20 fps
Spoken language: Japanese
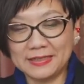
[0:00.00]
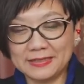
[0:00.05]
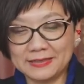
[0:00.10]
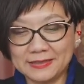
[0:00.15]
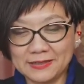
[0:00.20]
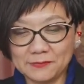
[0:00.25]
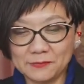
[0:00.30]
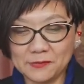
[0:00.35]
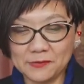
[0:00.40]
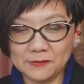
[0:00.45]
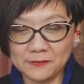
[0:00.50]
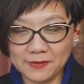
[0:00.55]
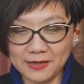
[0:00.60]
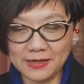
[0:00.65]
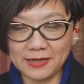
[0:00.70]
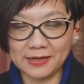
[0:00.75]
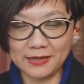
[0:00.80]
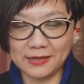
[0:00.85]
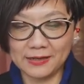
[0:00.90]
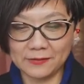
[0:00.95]
専門
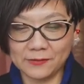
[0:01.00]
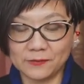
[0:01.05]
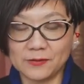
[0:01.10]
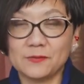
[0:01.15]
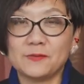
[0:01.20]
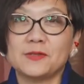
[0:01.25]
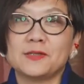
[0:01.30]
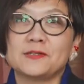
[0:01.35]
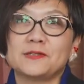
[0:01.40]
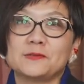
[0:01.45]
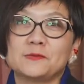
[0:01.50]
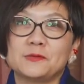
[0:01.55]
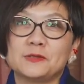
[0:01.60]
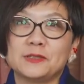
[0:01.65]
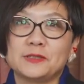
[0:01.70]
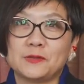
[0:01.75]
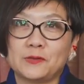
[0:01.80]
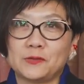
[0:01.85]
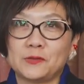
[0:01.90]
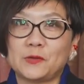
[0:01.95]
はえっ、ー、とフェミニズム
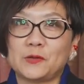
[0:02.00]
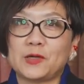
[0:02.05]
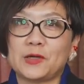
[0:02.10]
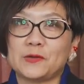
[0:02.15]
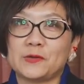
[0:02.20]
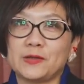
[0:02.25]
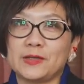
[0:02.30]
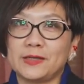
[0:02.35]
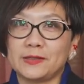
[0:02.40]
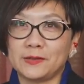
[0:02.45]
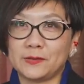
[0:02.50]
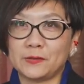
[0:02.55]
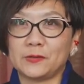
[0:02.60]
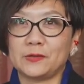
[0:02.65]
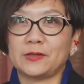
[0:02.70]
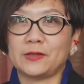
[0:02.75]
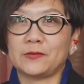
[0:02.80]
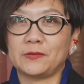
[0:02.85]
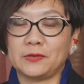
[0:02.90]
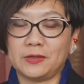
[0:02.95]
理論とかクイア理論
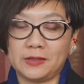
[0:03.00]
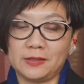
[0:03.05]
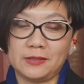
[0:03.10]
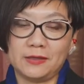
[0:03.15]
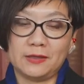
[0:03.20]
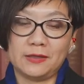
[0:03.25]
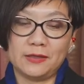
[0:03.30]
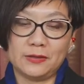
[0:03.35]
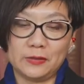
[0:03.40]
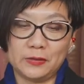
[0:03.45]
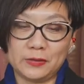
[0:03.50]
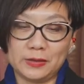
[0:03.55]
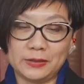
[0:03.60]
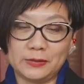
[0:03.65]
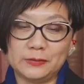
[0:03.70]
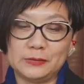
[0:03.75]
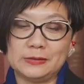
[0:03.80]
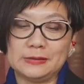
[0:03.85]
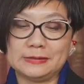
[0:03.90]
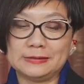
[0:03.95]
というふうに言ってい
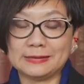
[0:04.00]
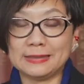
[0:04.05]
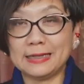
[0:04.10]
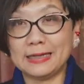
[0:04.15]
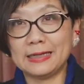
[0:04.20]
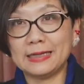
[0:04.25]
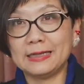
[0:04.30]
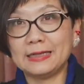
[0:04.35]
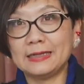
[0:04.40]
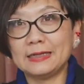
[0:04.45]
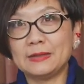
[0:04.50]
るんですが、